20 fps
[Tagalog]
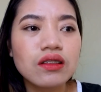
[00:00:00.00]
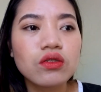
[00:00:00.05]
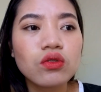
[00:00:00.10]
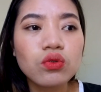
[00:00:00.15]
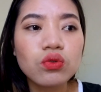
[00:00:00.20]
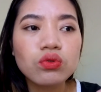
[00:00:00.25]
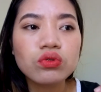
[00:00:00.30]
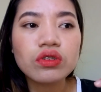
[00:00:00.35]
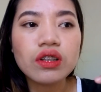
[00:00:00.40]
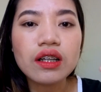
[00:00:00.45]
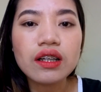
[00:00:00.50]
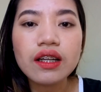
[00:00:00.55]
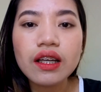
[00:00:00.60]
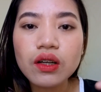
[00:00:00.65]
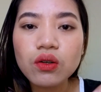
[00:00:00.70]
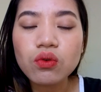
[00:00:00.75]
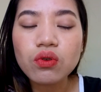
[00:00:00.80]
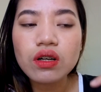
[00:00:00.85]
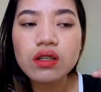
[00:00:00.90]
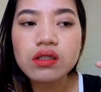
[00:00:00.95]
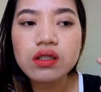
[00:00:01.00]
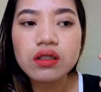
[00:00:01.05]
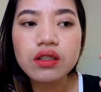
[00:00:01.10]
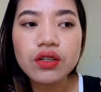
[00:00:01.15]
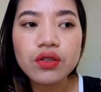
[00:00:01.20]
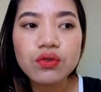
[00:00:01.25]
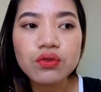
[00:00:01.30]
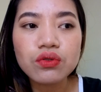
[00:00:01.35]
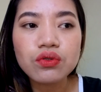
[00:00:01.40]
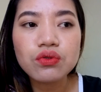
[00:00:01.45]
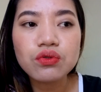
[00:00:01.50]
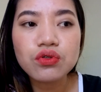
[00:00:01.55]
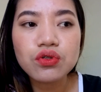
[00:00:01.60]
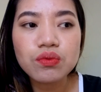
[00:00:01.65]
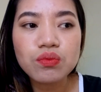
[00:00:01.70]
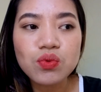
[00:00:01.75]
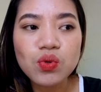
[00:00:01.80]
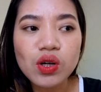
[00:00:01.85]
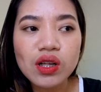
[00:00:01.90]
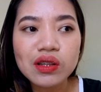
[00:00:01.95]
nung trinay ko kasi na yung
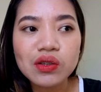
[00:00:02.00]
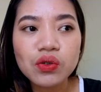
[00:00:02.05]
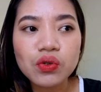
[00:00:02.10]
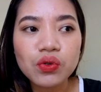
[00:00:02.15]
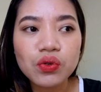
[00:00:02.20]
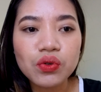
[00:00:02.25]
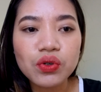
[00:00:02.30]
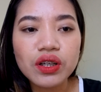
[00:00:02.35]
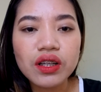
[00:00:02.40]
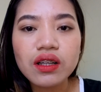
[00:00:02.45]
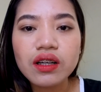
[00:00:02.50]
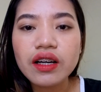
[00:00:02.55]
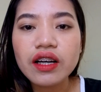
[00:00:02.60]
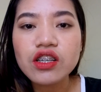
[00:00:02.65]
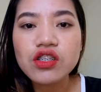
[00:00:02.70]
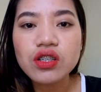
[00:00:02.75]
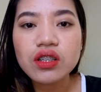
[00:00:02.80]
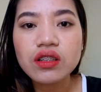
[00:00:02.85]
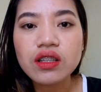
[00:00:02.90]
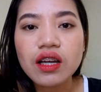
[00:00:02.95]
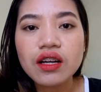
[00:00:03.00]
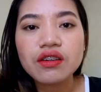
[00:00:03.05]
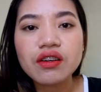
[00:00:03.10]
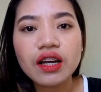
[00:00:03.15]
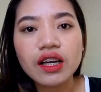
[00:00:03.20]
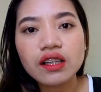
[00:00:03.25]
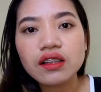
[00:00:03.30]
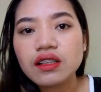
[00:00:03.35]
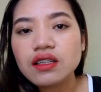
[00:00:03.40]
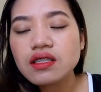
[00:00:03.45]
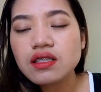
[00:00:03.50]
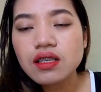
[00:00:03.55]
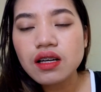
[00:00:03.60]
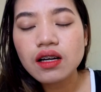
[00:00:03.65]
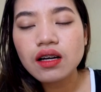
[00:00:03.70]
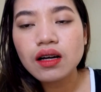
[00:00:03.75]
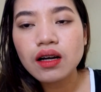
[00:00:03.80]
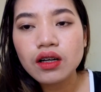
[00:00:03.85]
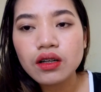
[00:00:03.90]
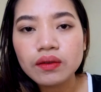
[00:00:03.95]
YouTube sweldo ko, ilagay siya directly
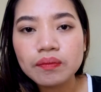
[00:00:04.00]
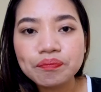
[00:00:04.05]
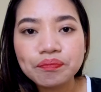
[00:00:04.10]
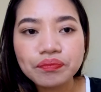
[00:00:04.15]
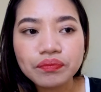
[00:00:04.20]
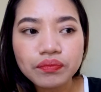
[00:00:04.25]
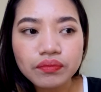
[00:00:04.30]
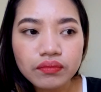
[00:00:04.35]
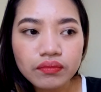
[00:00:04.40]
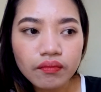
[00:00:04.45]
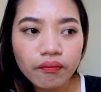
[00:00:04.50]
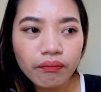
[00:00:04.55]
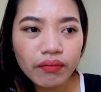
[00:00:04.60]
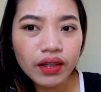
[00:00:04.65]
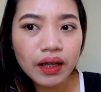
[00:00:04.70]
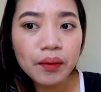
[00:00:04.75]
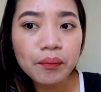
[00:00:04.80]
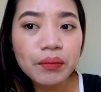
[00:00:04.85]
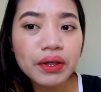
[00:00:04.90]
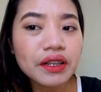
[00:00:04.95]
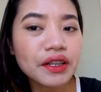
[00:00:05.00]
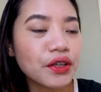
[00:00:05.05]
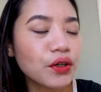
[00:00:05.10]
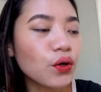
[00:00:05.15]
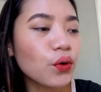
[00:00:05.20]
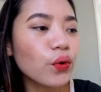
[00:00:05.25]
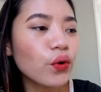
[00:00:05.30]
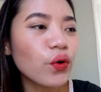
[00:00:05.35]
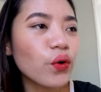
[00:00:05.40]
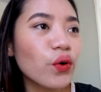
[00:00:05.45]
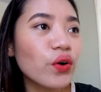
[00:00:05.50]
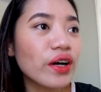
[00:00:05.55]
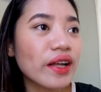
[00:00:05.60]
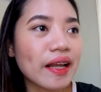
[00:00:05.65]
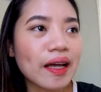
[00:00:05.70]
sa video ko.